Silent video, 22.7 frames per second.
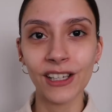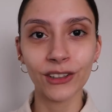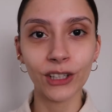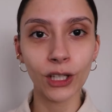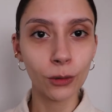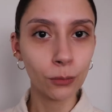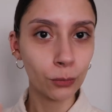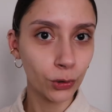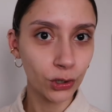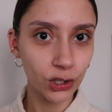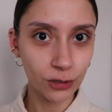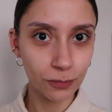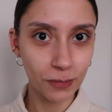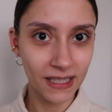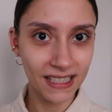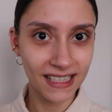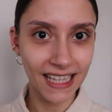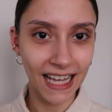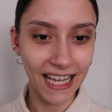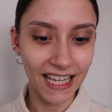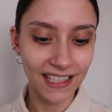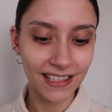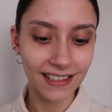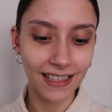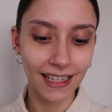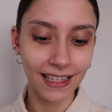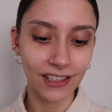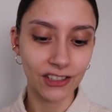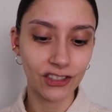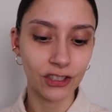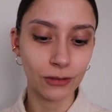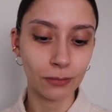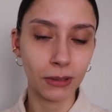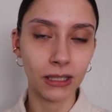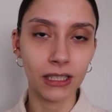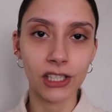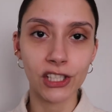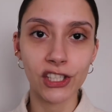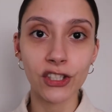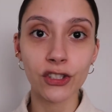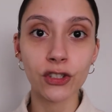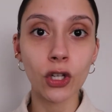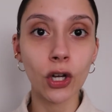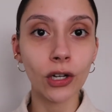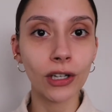Eu tenho muitos pincéis, né, de
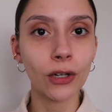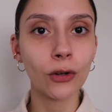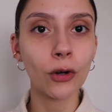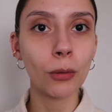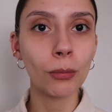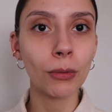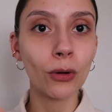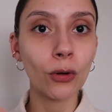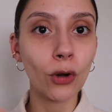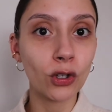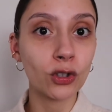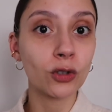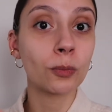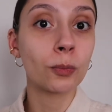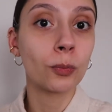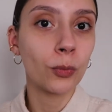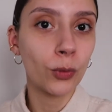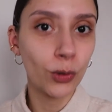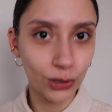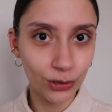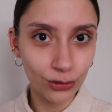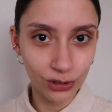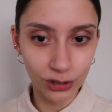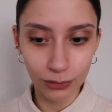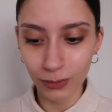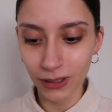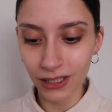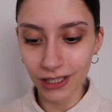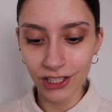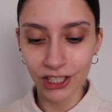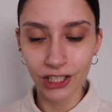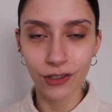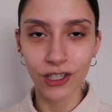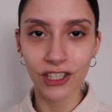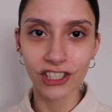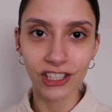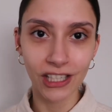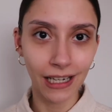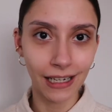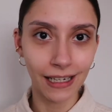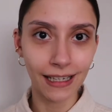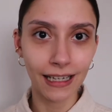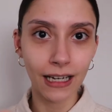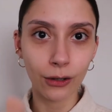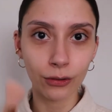blush, só que como eu gosto muito de blush, eu acho que
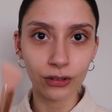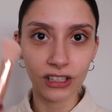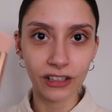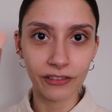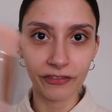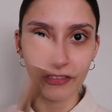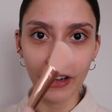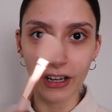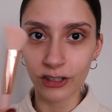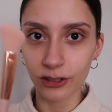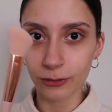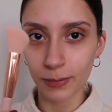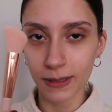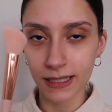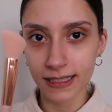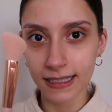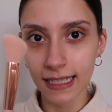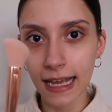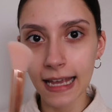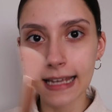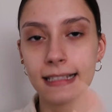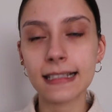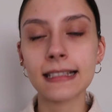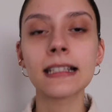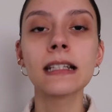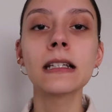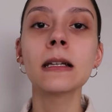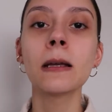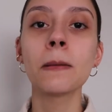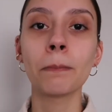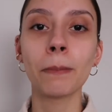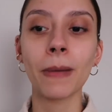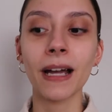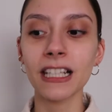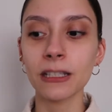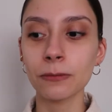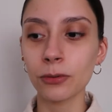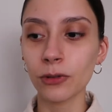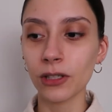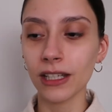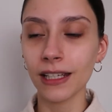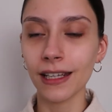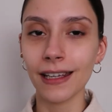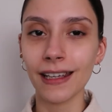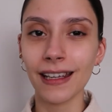é legal ter vários pincéis, mas
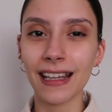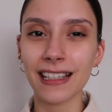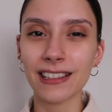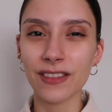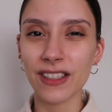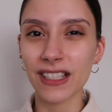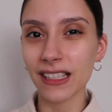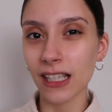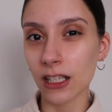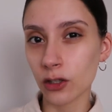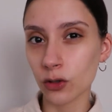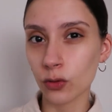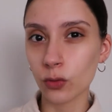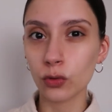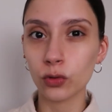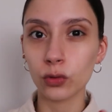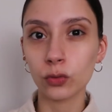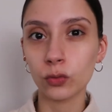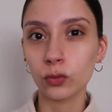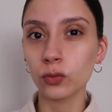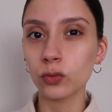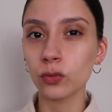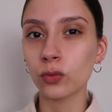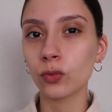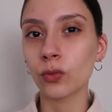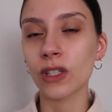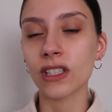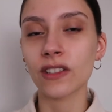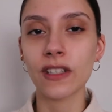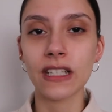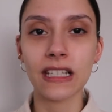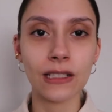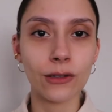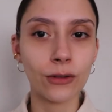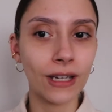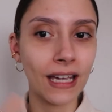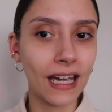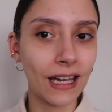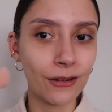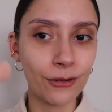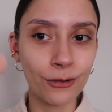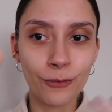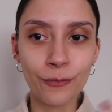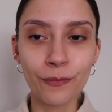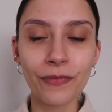porque às vezes tá sujo um, às vezes eu
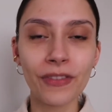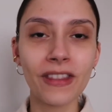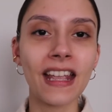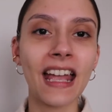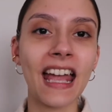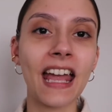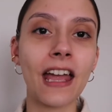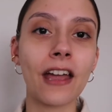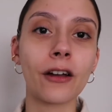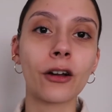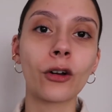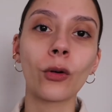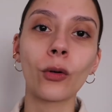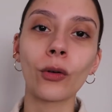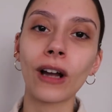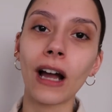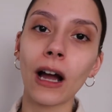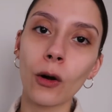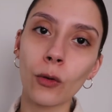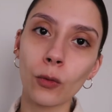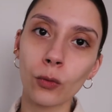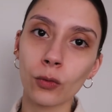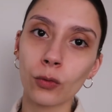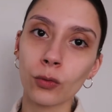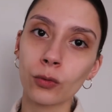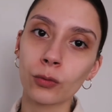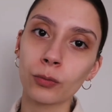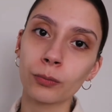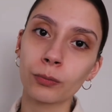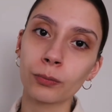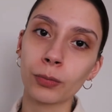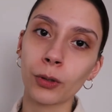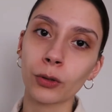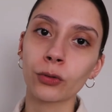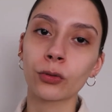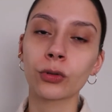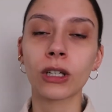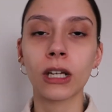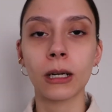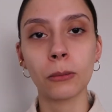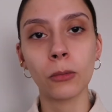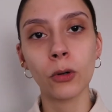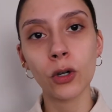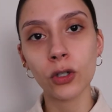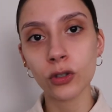quero é, colocar um com produto
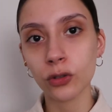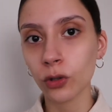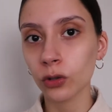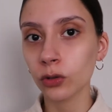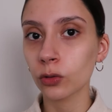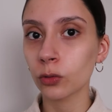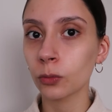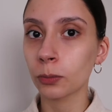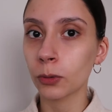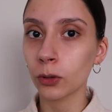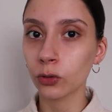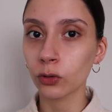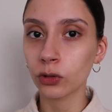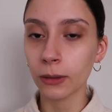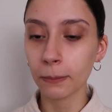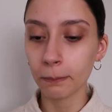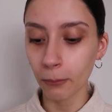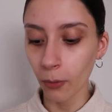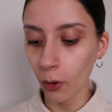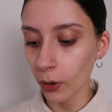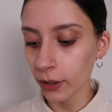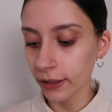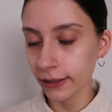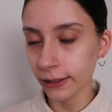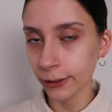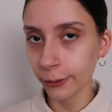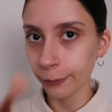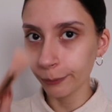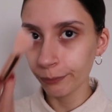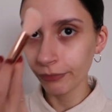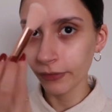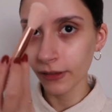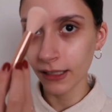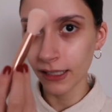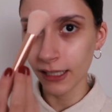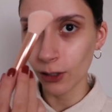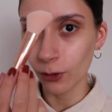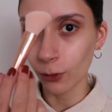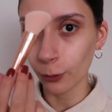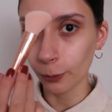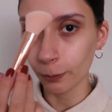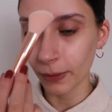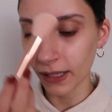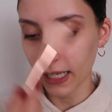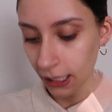cremoso, outro com produto em pó, então
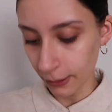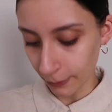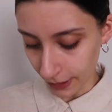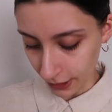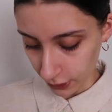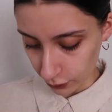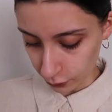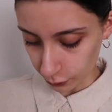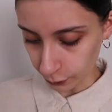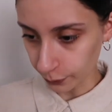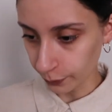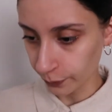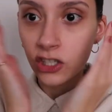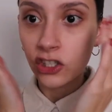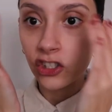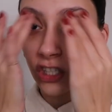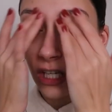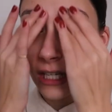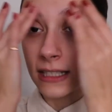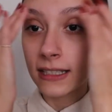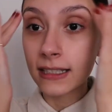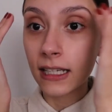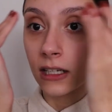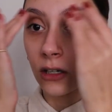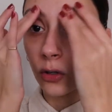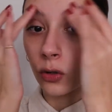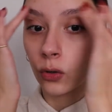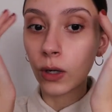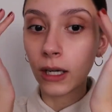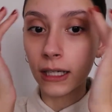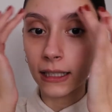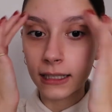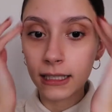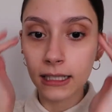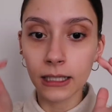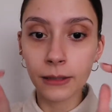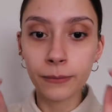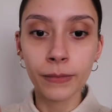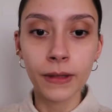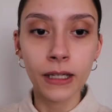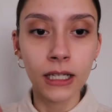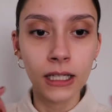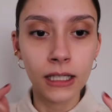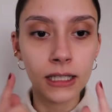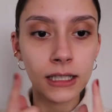eu peguei mais um. Já secou aqui
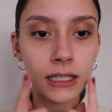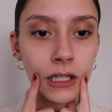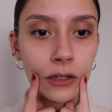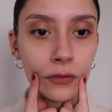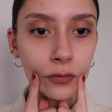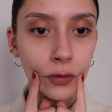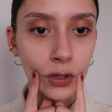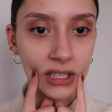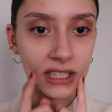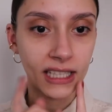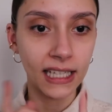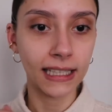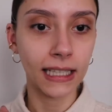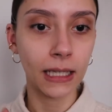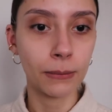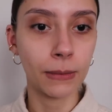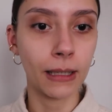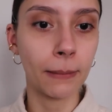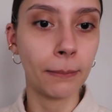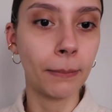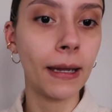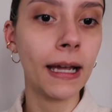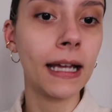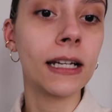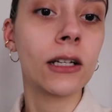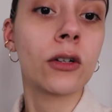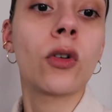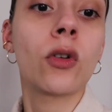e eu vou hidratar minha pele